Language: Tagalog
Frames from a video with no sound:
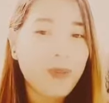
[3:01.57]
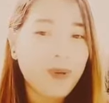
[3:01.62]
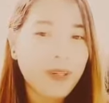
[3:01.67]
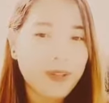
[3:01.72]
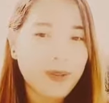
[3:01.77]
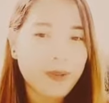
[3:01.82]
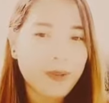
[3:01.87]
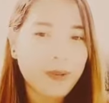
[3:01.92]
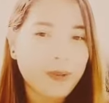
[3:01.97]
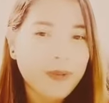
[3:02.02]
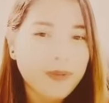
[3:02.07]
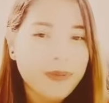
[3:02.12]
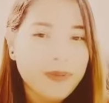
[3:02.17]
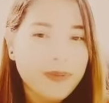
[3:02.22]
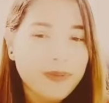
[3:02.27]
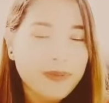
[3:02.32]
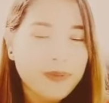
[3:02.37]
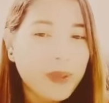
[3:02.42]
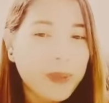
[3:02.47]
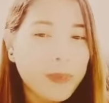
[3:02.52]
po kayo
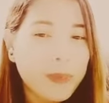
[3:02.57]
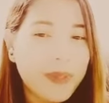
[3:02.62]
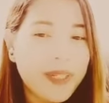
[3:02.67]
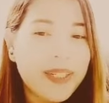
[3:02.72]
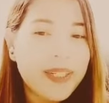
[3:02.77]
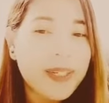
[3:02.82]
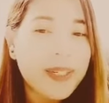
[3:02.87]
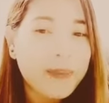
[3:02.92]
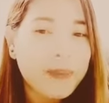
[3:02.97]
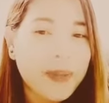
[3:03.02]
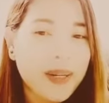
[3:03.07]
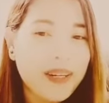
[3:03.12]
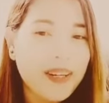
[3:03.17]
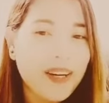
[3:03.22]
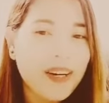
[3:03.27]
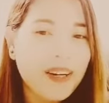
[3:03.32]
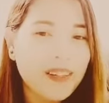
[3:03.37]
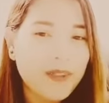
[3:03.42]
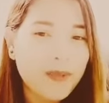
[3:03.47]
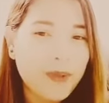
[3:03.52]
pambili ng
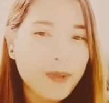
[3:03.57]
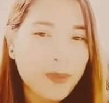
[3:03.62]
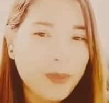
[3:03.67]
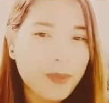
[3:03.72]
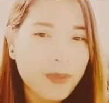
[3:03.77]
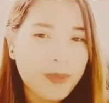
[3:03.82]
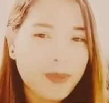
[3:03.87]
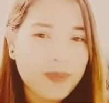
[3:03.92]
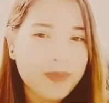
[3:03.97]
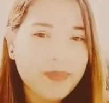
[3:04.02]
pagkain nyo po.